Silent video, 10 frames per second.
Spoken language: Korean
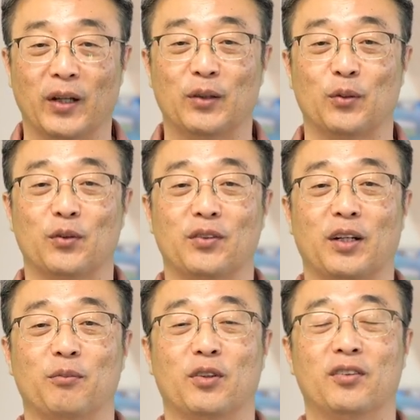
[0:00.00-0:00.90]
또 어떤
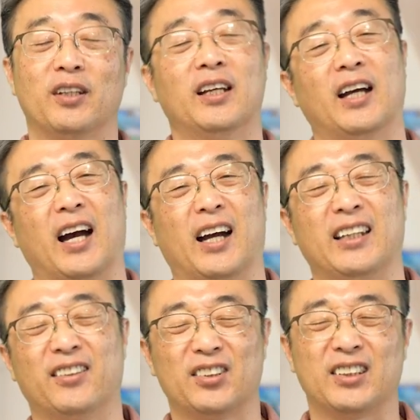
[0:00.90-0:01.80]
사람들은 아
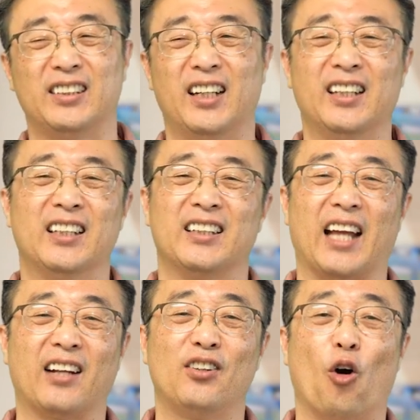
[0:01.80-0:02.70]
이것이 그냥
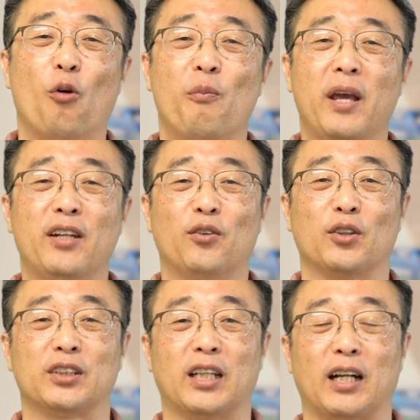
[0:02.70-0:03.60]
나를 얽매이는
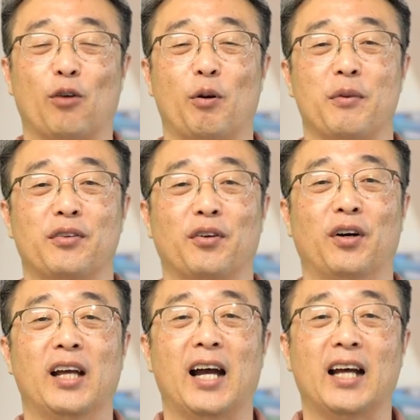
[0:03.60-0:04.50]
것이다 라고
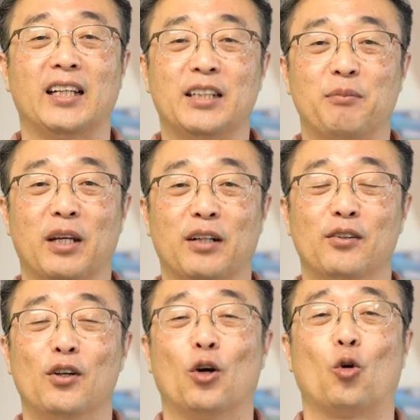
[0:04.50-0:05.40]
하면서 하나님의
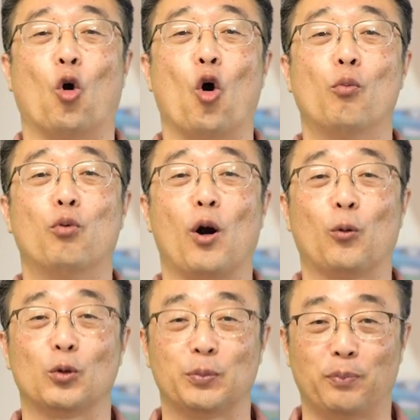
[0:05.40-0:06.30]
일을
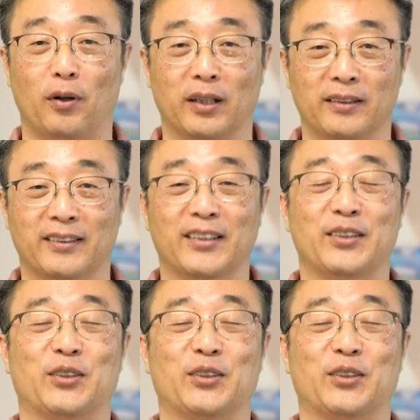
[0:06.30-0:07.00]
거부하고 싶어하는